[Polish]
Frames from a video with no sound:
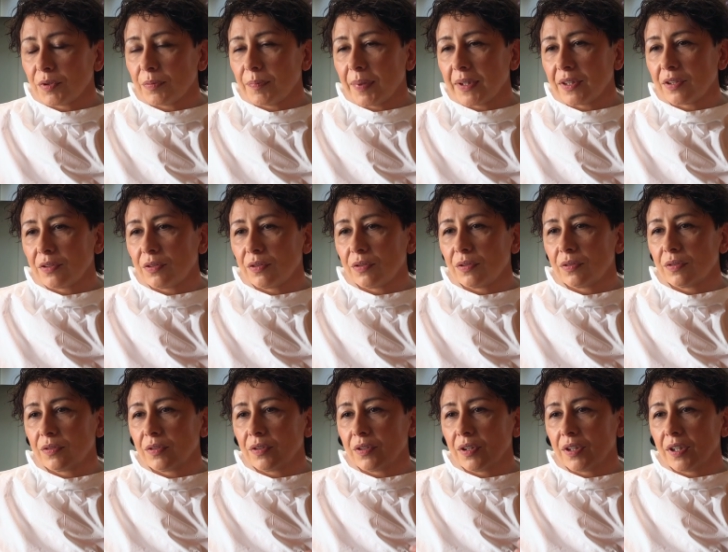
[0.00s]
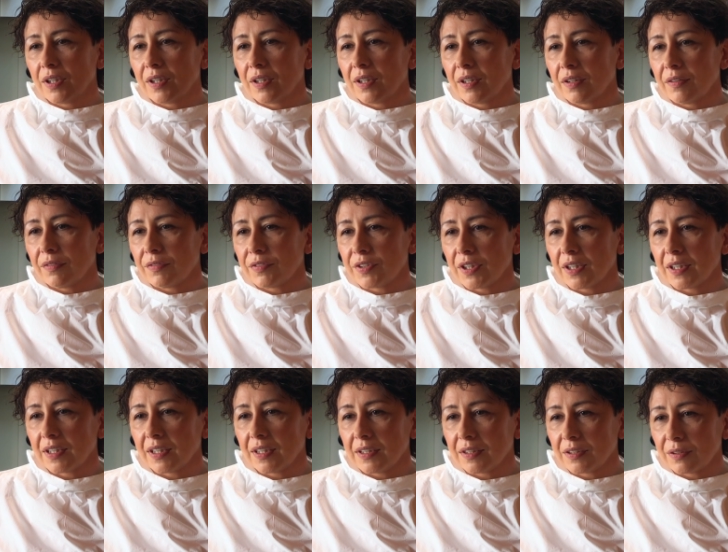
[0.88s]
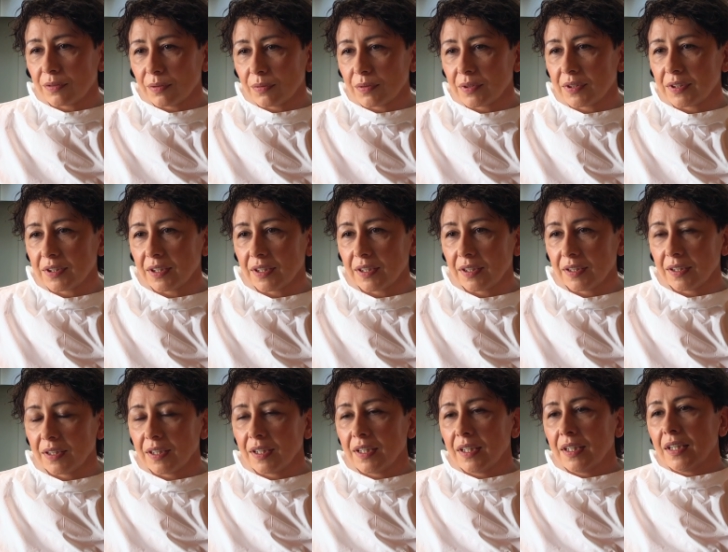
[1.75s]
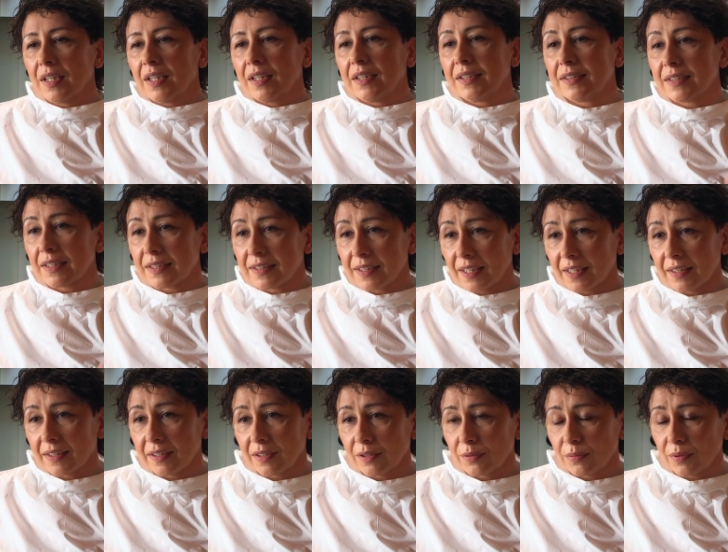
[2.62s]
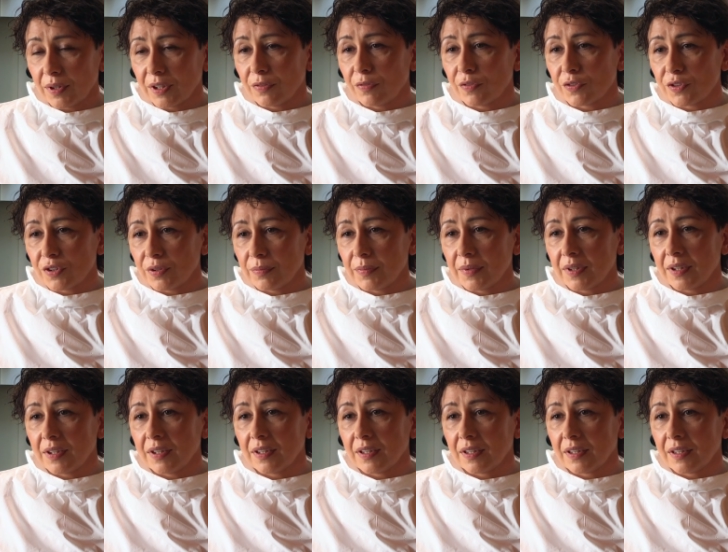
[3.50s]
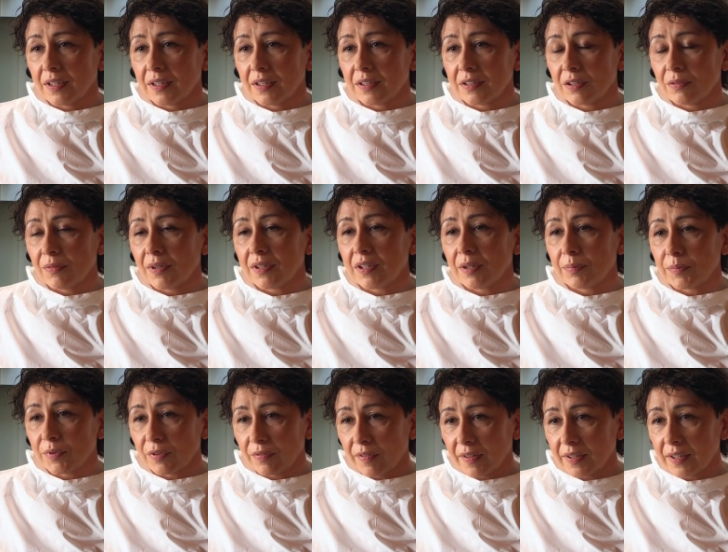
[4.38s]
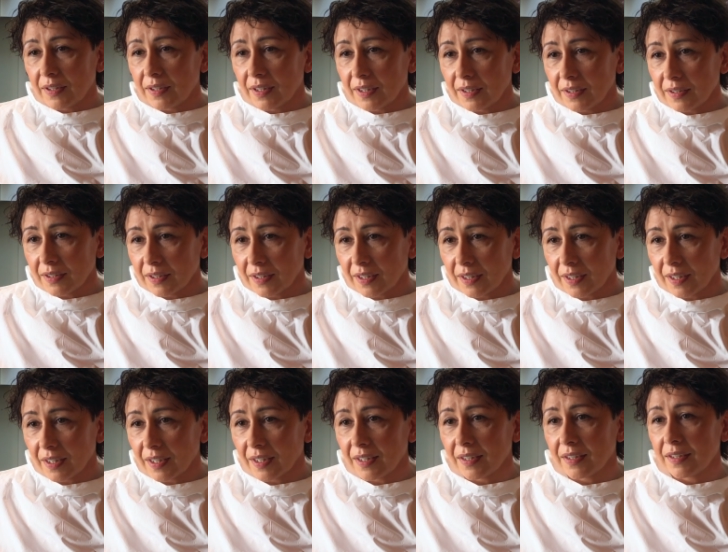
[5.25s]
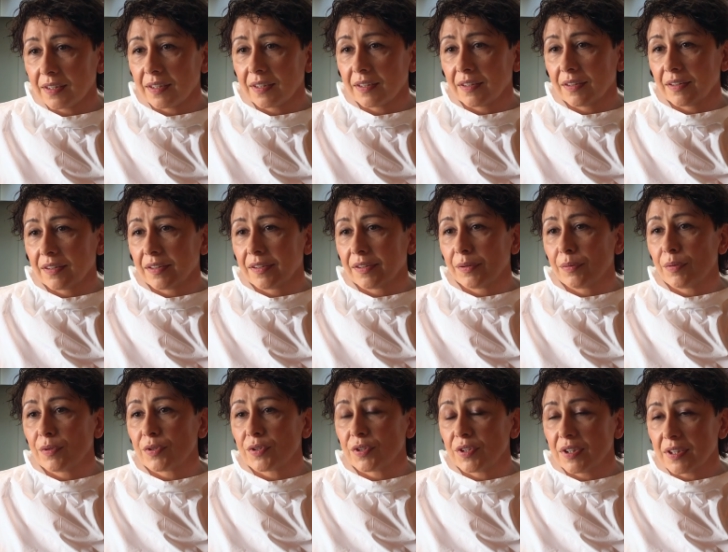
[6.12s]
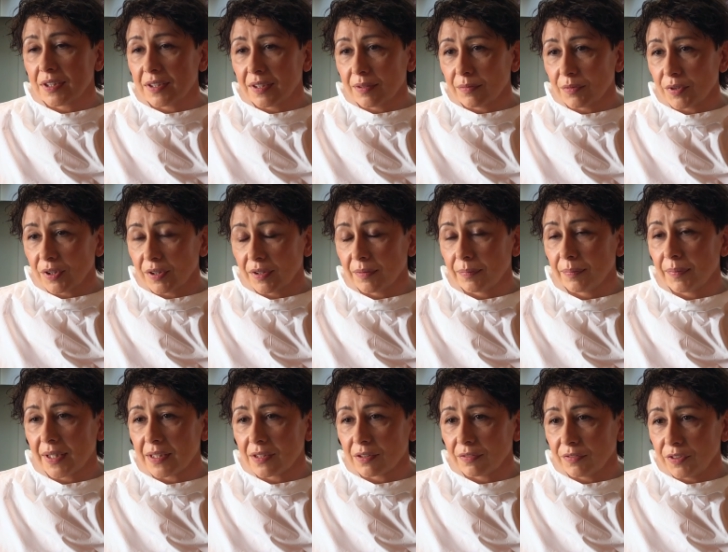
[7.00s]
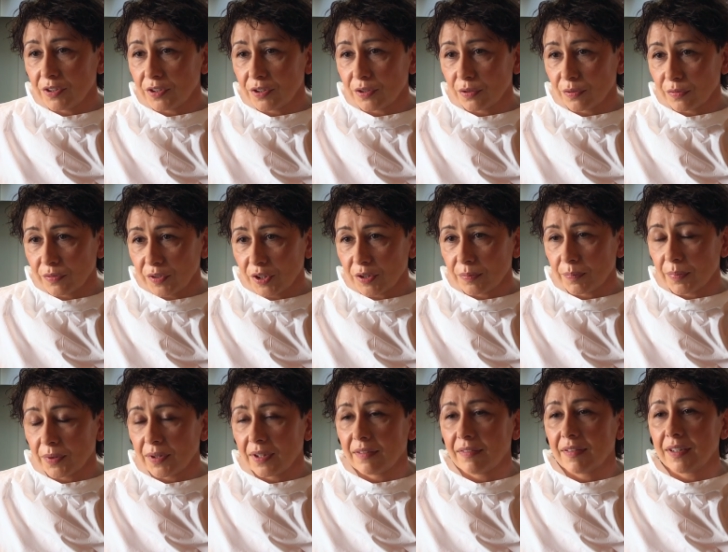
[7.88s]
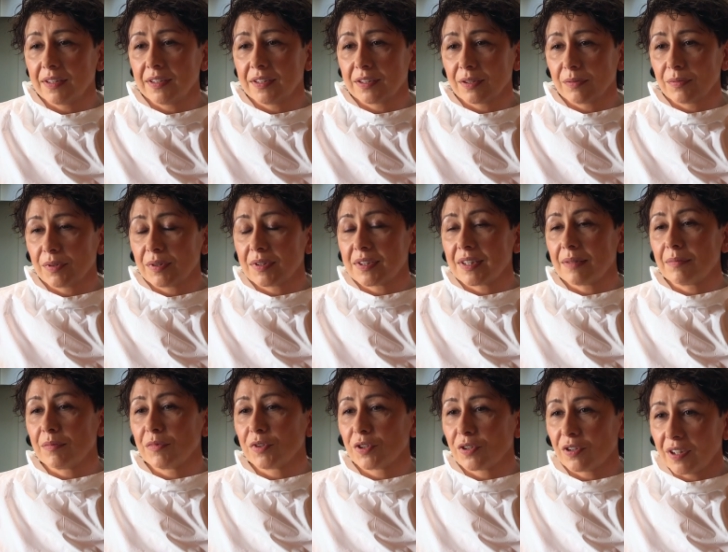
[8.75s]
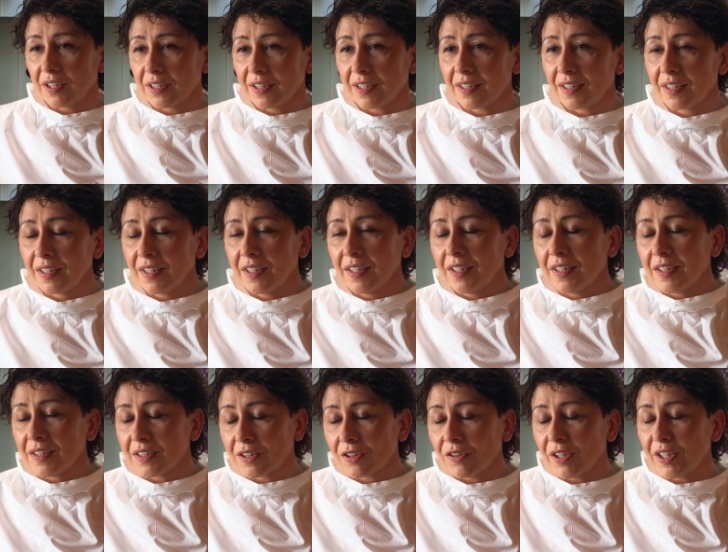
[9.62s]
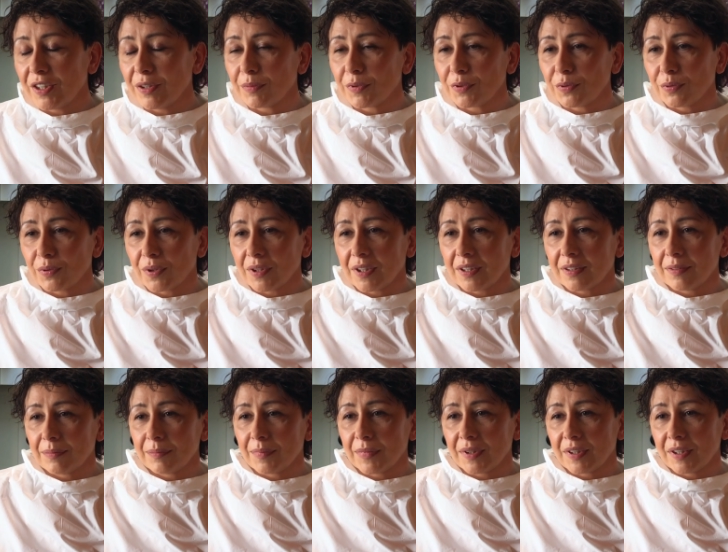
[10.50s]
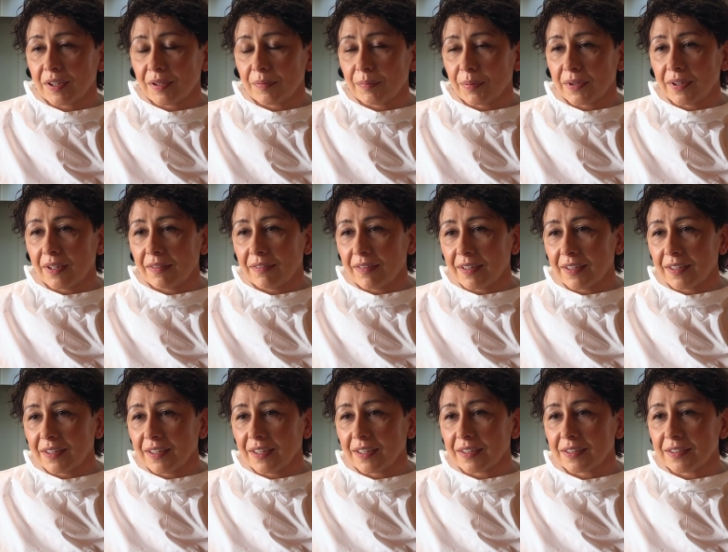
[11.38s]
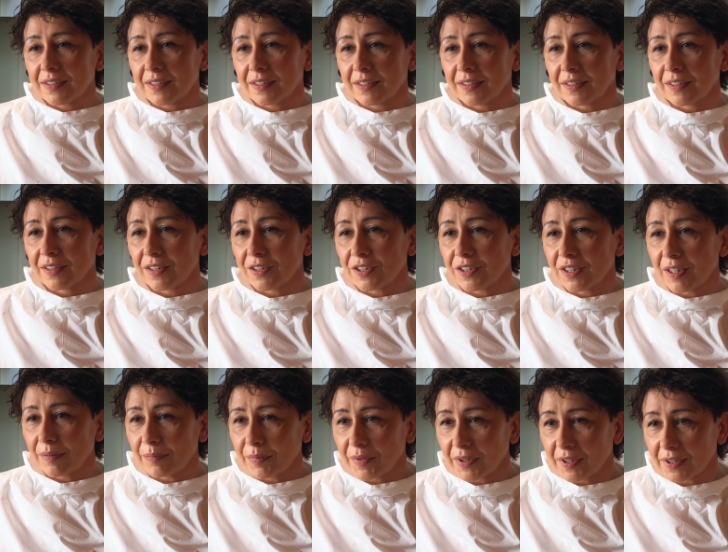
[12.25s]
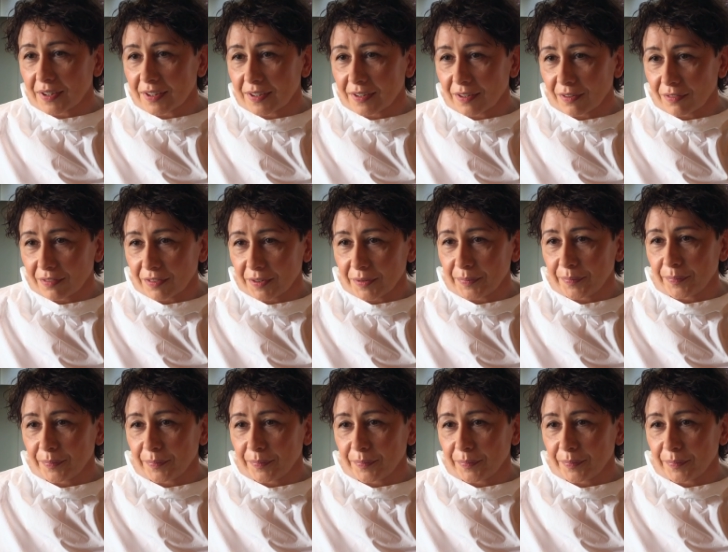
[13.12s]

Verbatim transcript: przypadku wszelkie instrukcje i, i zasady, które tworzymy, są adaptowane na innych rynkach, łącznie z tym, że pracownicy również poddawani są tym samym szkolenia, szkoleniom, które e, poddawany jest e, sztab kryzysowy